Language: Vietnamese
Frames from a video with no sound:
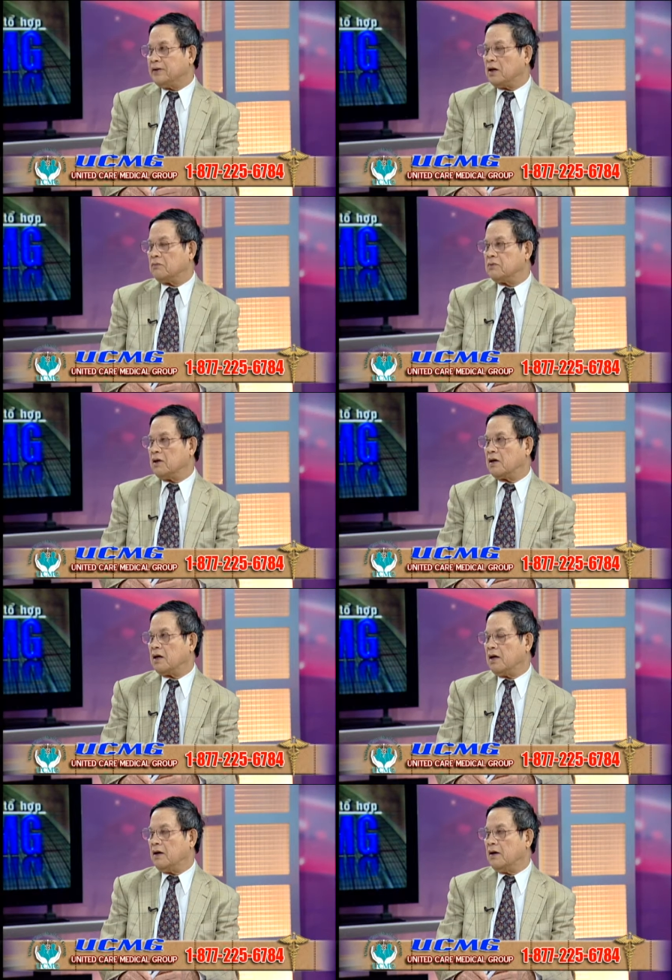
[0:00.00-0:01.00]
chóng được,
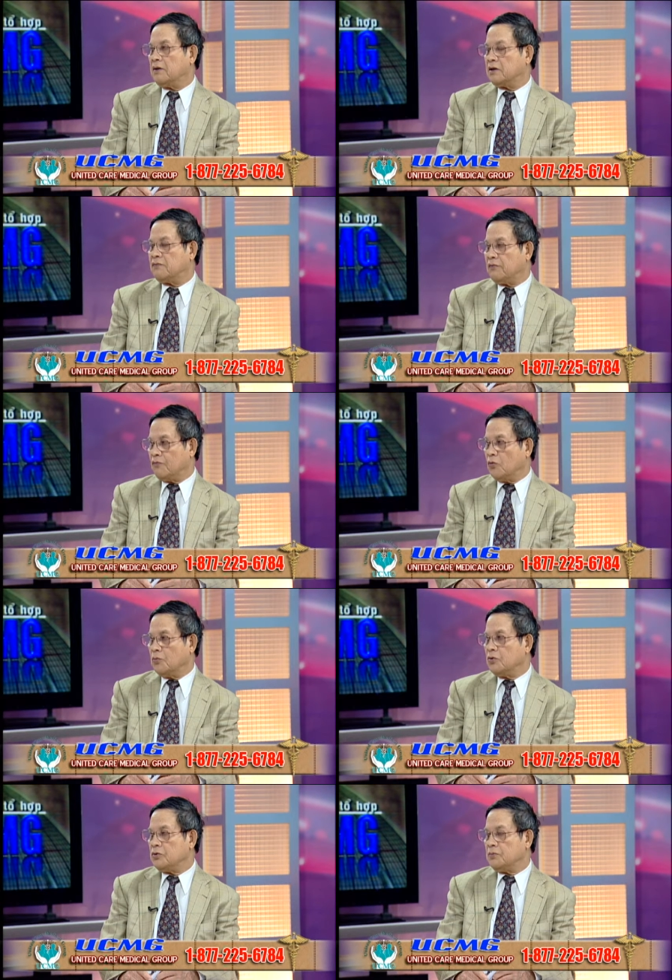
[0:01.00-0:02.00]
uh, được phục vụ
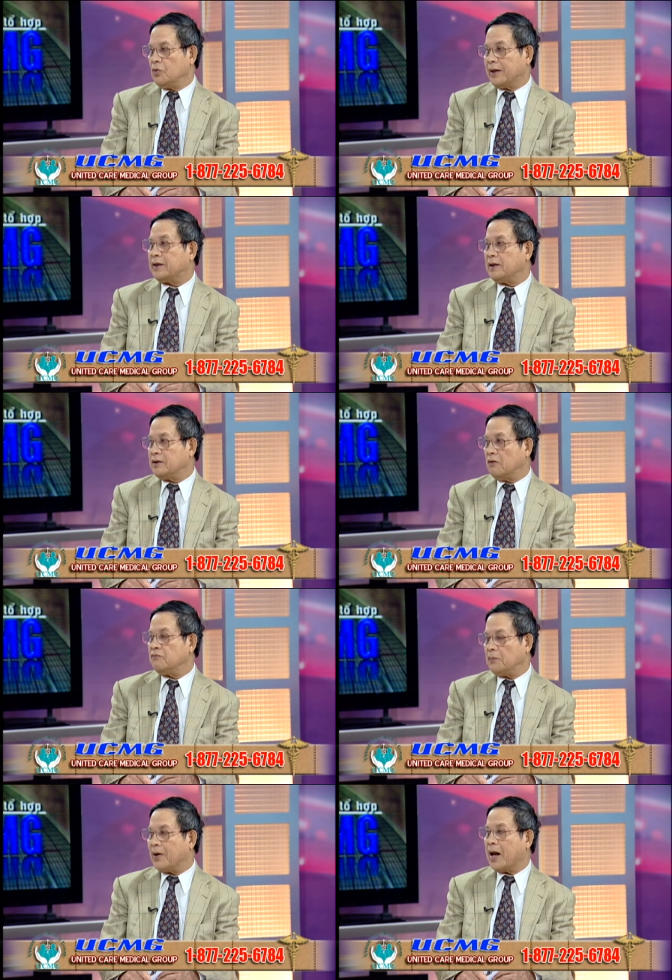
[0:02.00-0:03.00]
một cách trân trọng
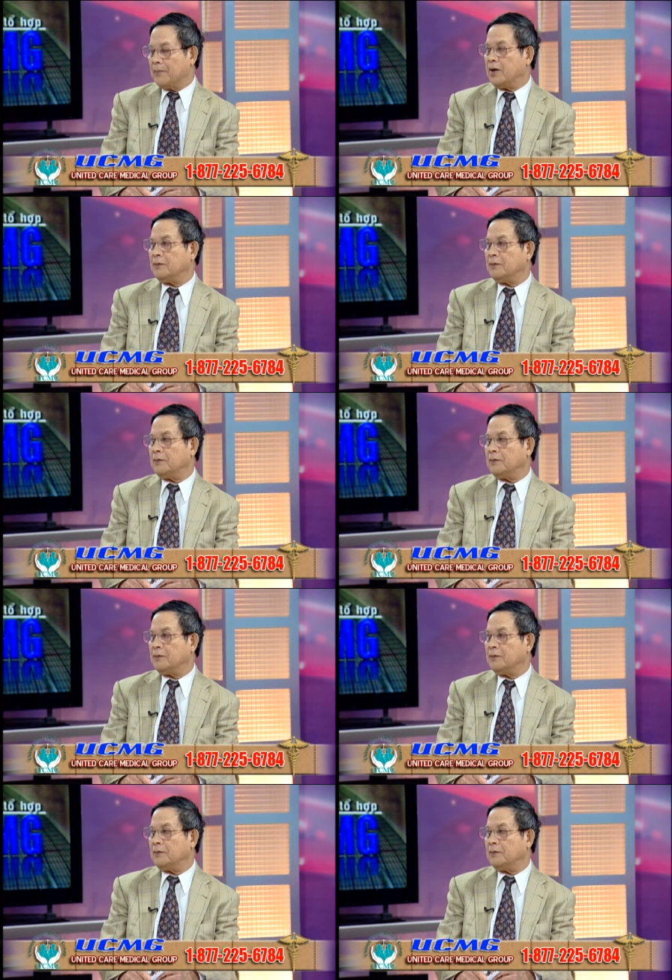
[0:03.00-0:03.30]
và bảo đảm hơn. Dạ